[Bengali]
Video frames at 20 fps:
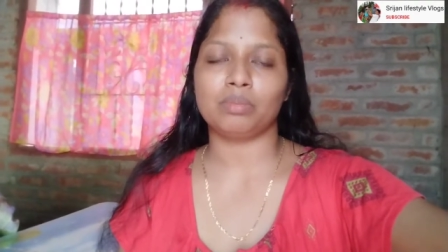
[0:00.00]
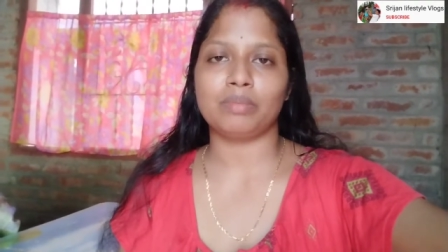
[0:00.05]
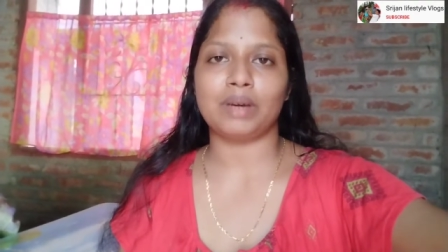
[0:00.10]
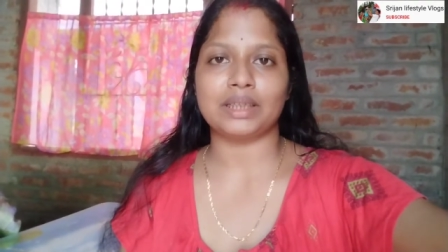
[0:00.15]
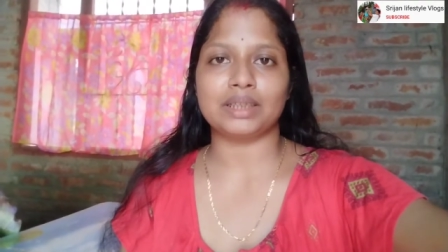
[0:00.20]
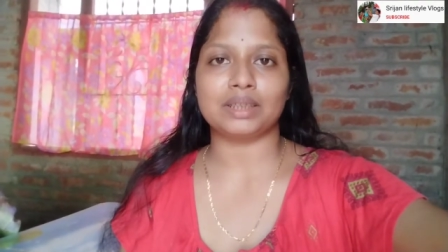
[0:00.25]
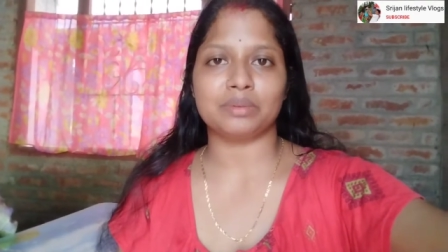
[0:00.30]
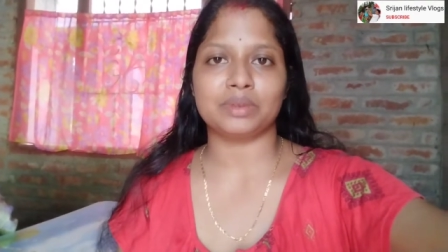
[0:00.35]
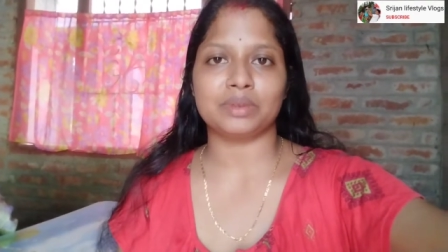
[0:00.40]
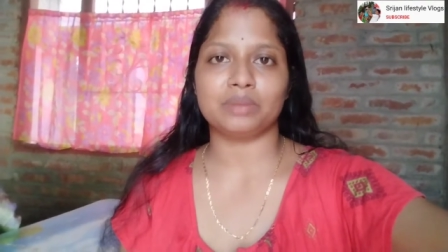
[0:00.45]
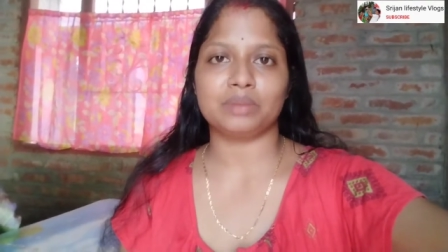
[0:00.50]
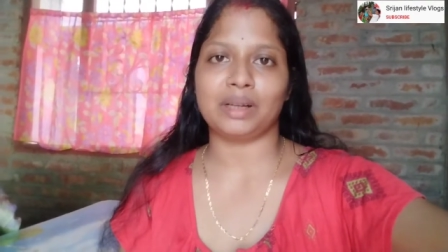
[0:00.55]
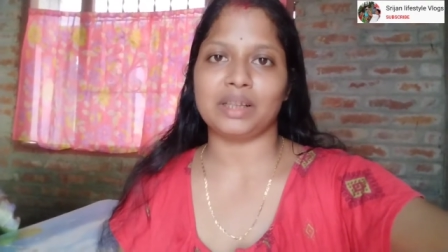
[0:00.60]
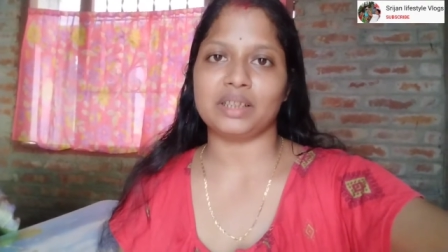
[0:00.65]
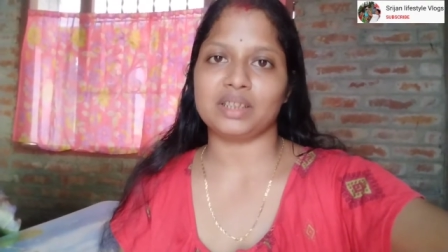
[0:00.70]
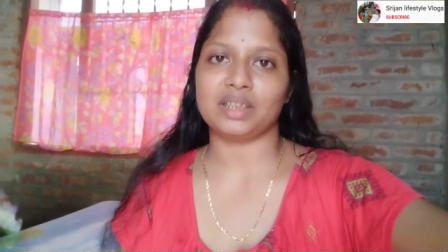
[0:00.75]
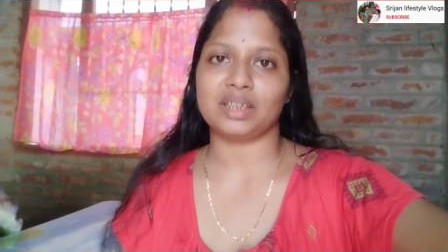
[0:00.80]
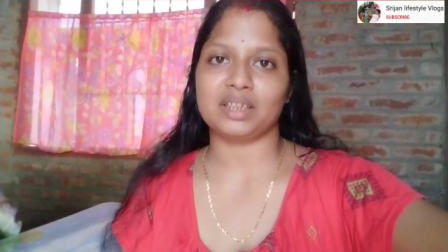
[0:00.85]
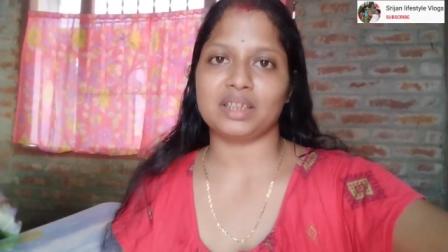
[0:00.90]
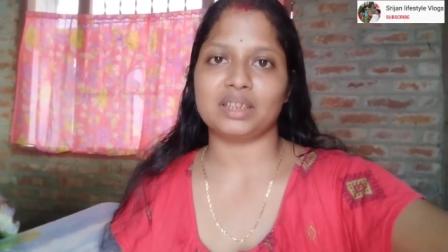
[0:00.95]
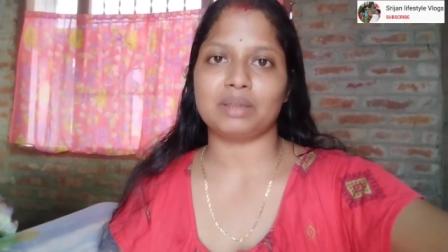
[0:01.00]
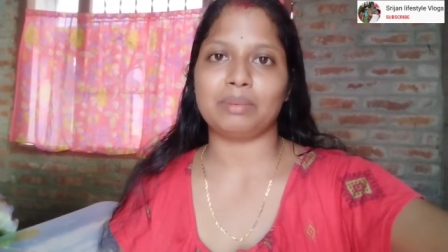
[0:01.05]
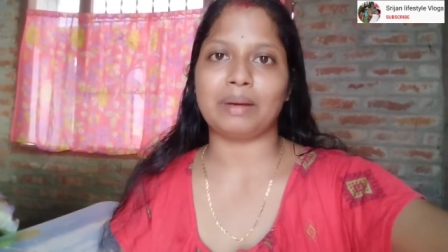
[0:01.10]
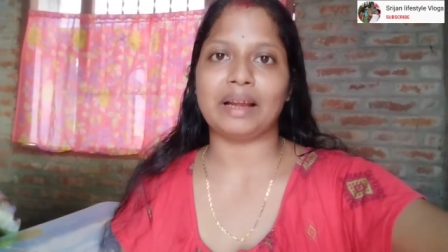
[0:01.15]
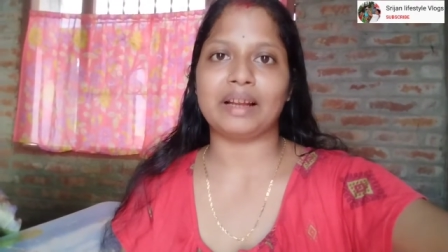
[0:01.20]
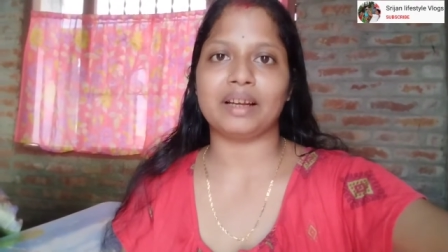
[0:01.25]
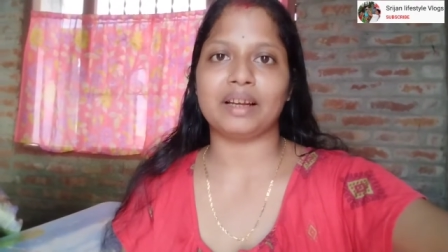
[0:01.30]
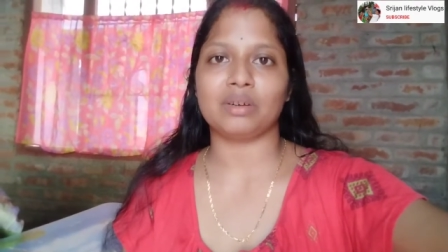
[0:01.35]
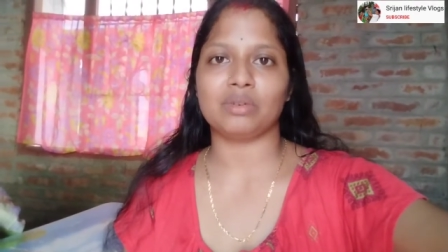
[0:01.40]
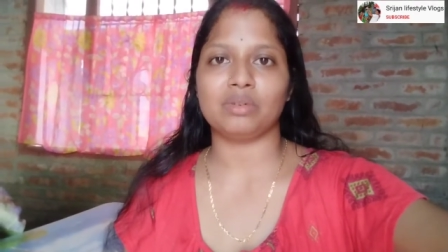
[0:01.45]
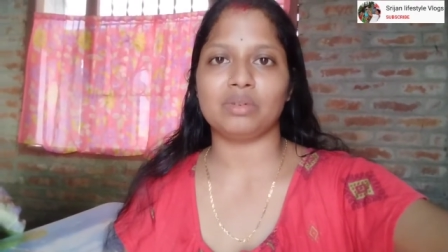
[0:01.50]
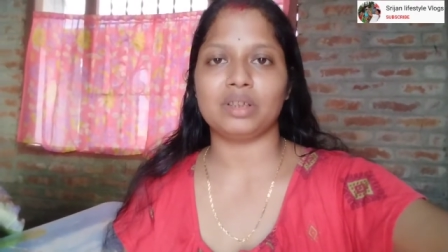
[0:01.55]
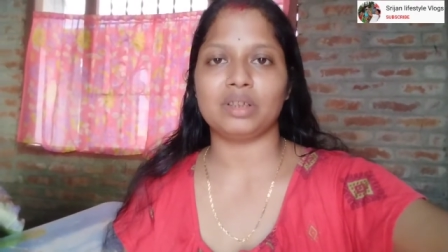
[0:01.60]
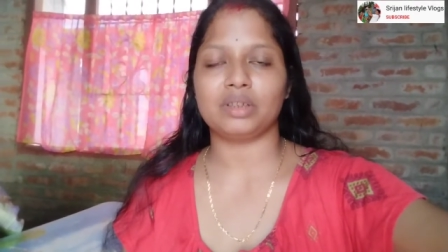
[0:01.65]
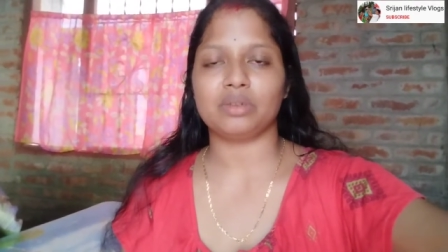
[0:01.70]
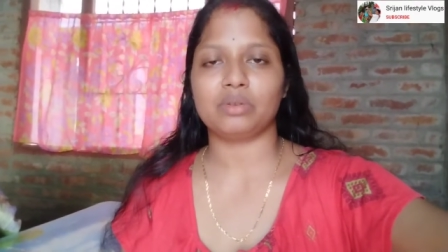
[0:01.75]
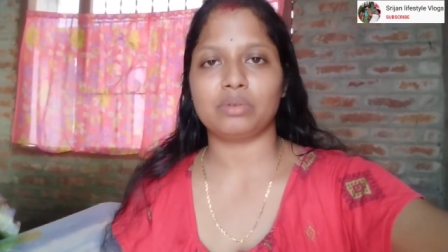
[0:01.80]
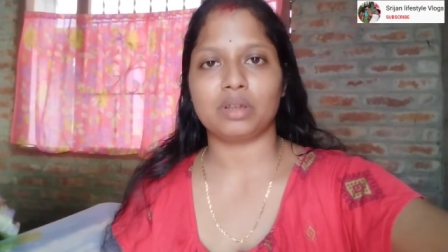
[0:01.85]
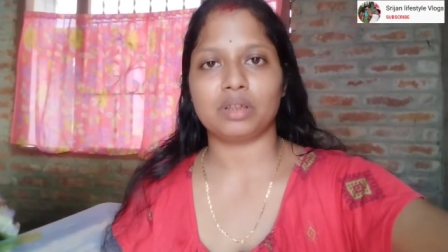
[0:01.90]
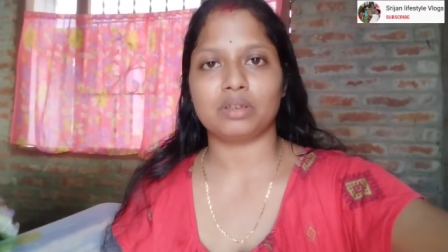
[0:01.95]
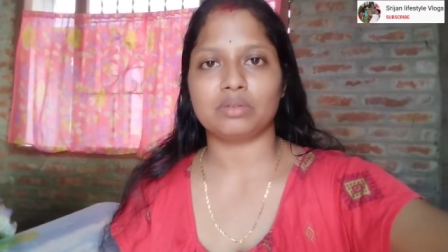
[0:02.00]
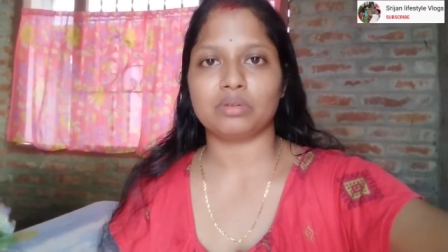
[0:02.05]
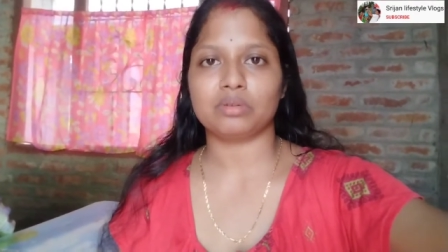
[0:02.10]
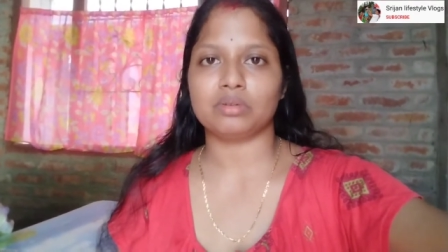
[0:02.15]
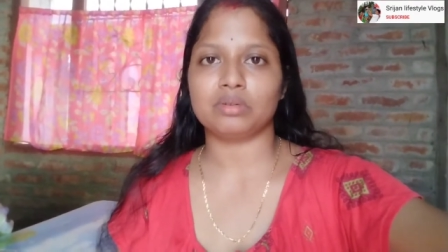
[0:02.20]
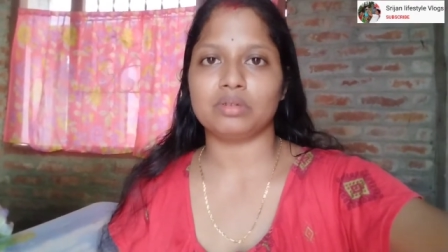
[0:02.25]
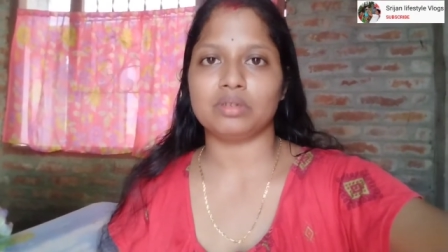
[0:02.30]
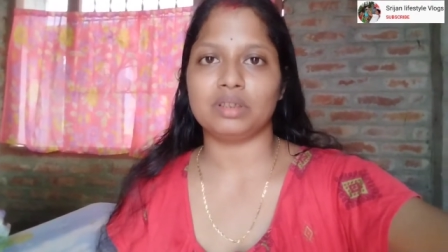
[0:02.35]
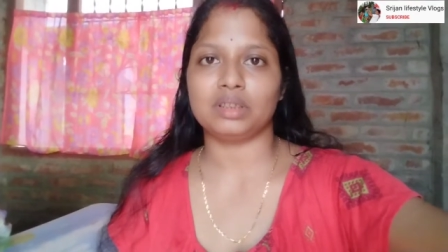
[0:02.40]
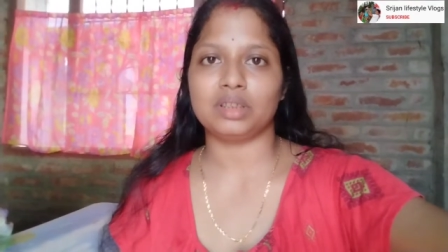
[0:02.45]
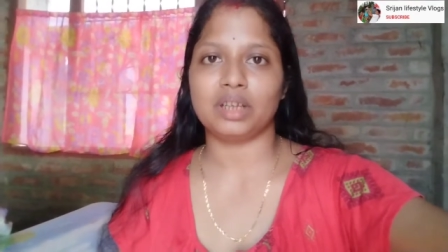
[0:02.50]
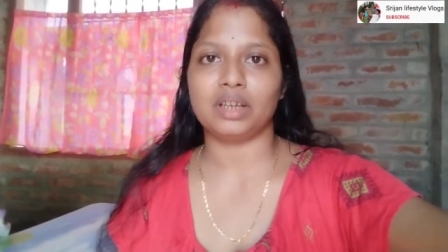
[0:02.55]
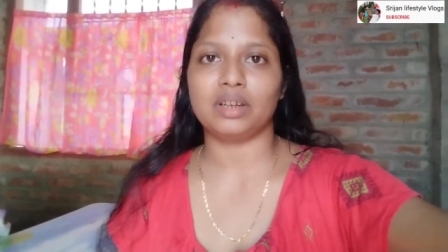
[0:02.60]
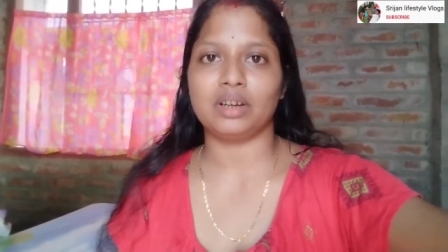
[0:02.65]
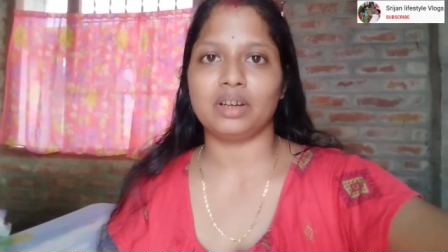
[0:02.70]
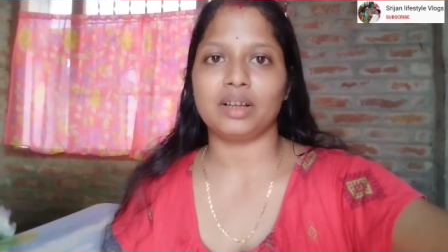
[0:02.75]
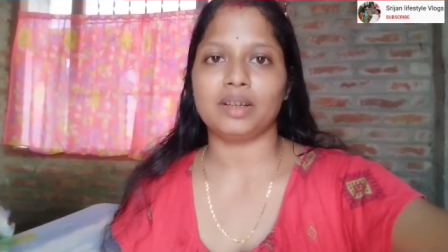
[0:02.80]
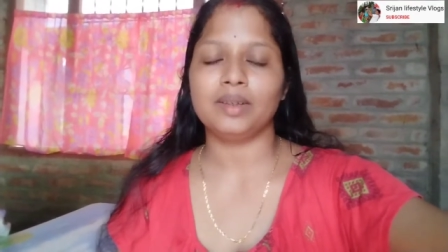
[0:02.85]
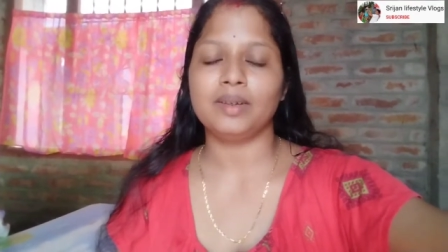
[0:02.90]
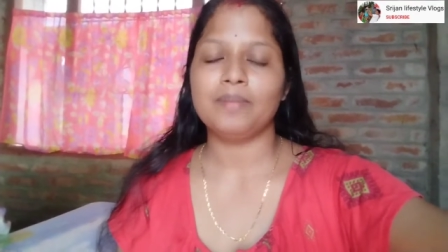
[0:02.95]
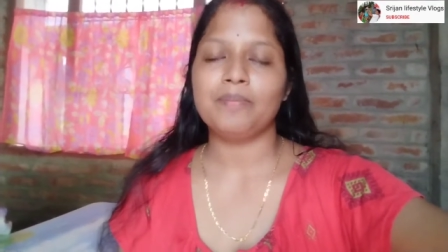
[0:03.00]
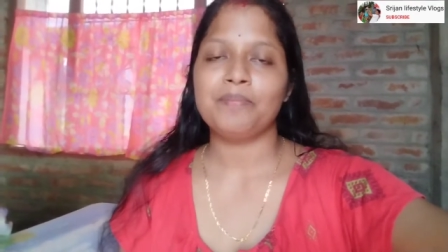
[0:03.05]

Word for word: মাঝে মাঝে বাচ্চা কাচ্চা বায়না করলে একটু আধটু তো দিতেই হয়